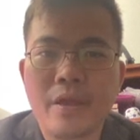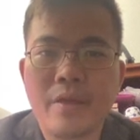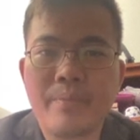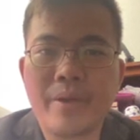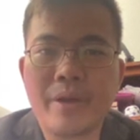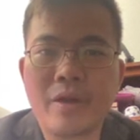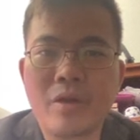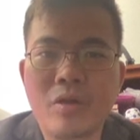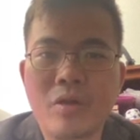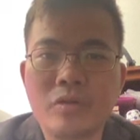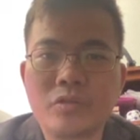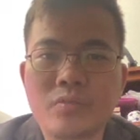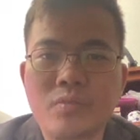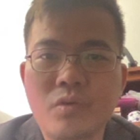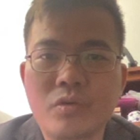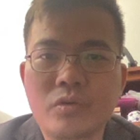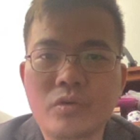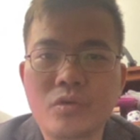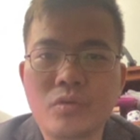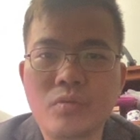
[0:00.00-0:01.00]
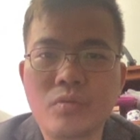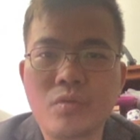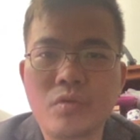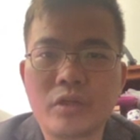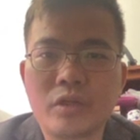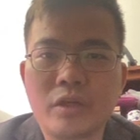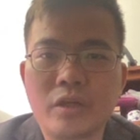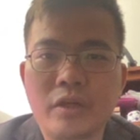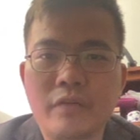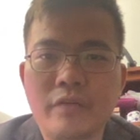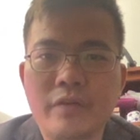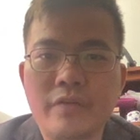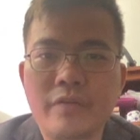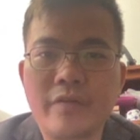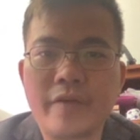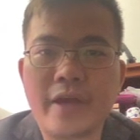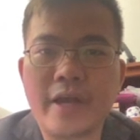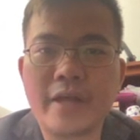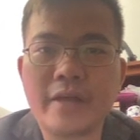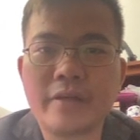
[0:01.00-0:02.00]
mẹ con một suốt một đời vất
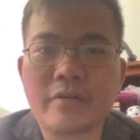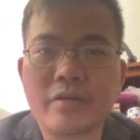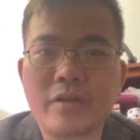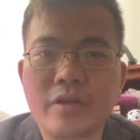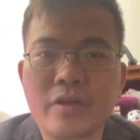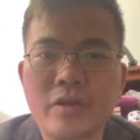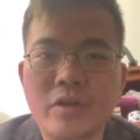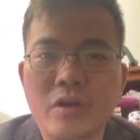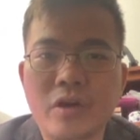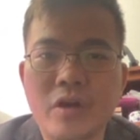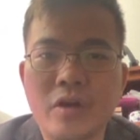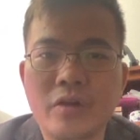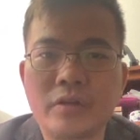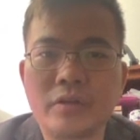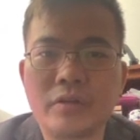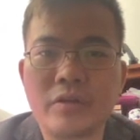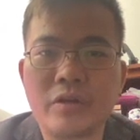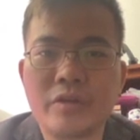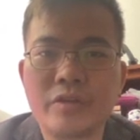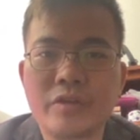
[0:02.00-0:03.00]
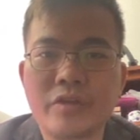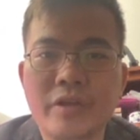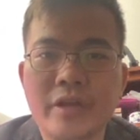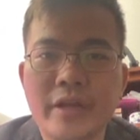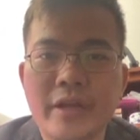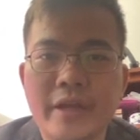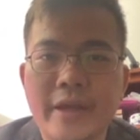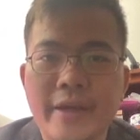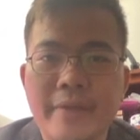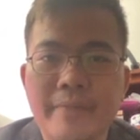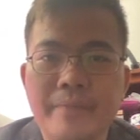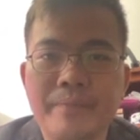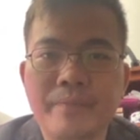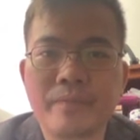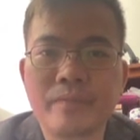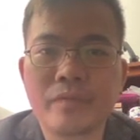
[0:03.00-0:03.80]
vả lo cho con lo cho các em